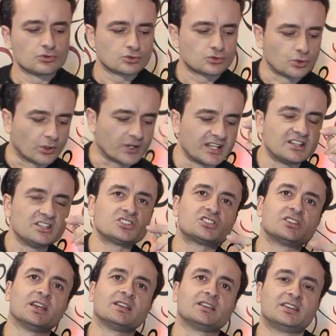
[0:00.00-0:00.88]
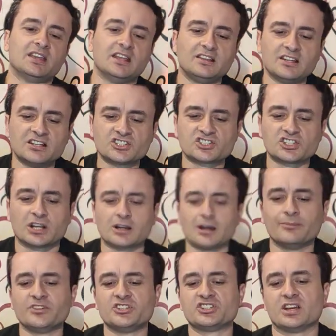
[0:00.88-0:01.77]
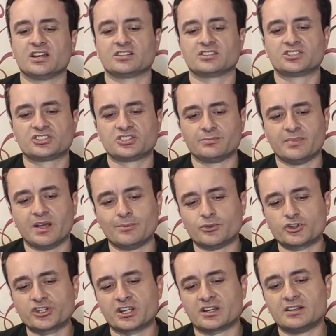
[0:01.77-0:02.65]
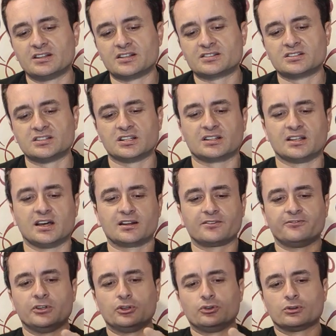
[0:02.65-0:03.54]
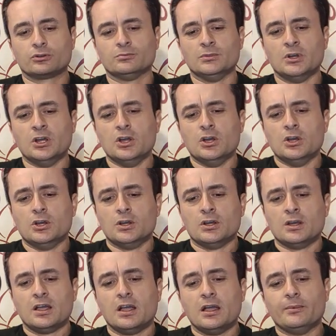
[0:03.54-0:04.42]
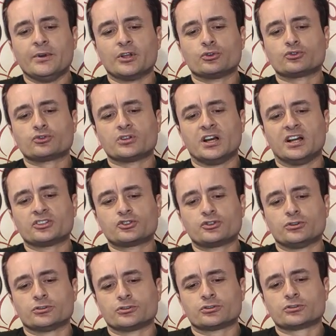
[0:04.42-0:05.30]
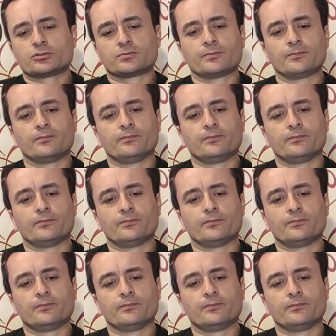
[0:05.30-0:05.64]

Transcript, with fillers: Soketi kendiniz çakamayacağınız için ben bu şekilde size tarif ediyorum. Hemen ucunu açıyoruz.